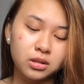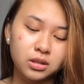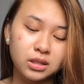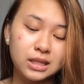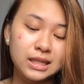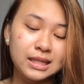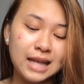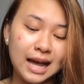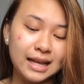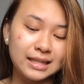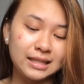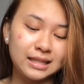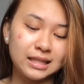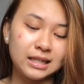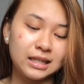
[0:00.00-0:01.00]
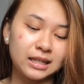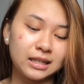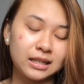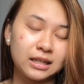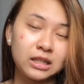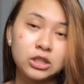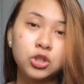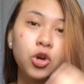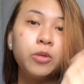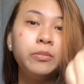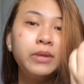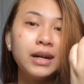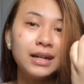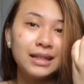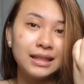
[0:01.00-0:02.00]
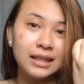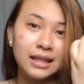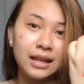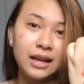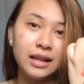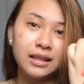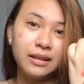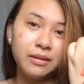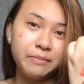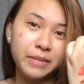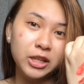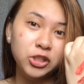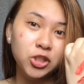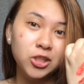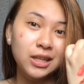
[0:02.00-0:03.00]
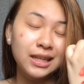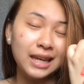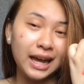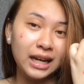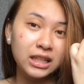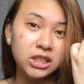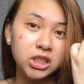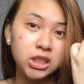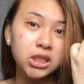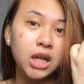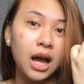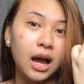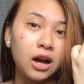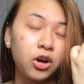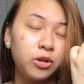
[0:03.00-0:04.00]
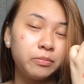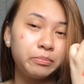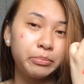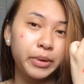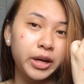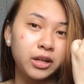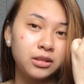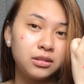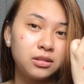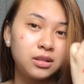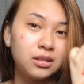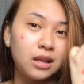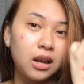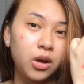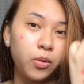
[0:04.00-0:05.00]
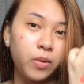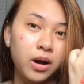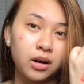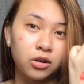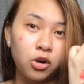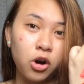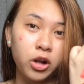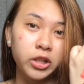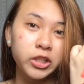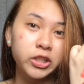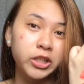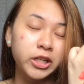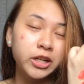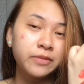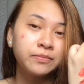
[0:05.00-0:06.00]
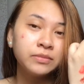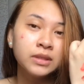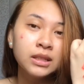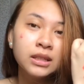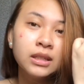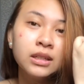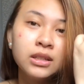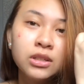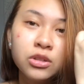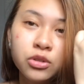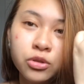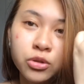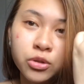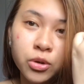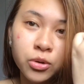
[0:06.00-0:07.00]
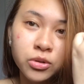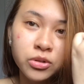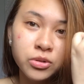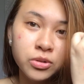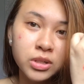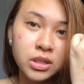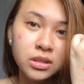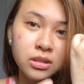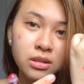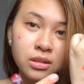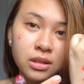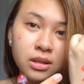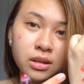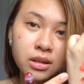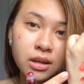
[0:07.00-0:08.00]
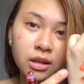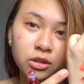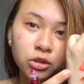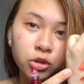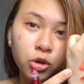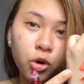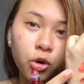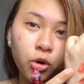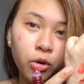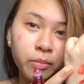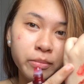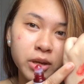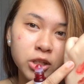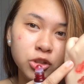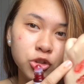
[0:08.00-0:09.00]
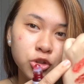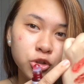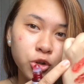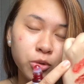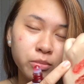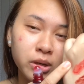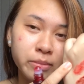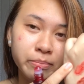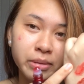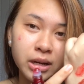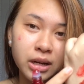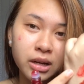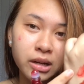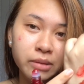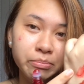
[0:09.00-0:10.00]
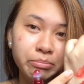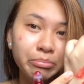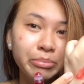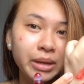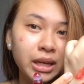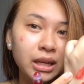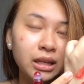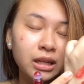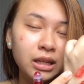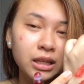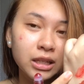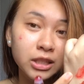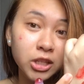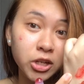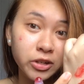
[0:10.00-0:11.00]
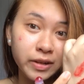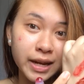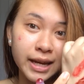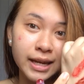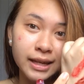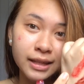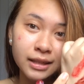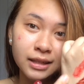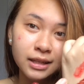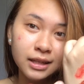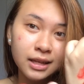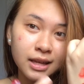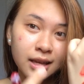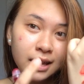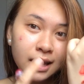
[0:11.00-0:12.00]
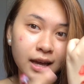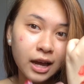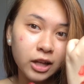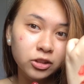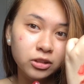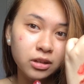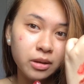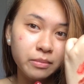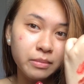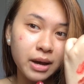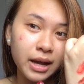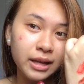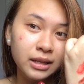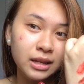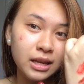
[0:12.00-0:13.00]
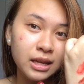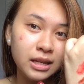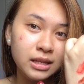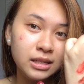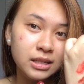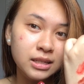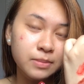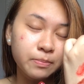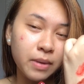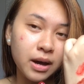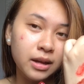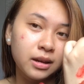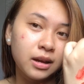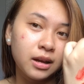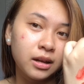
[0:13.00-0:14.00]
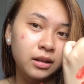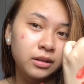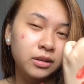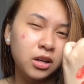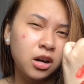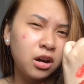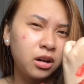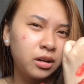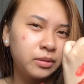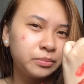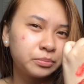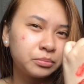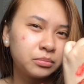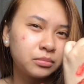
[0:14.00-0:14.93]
si Dazzling. Sobrang medyo light siya compared sa dalawang color. So, as you can see, ito, medyo may pagka-pink na red. Ito naman is parang, um,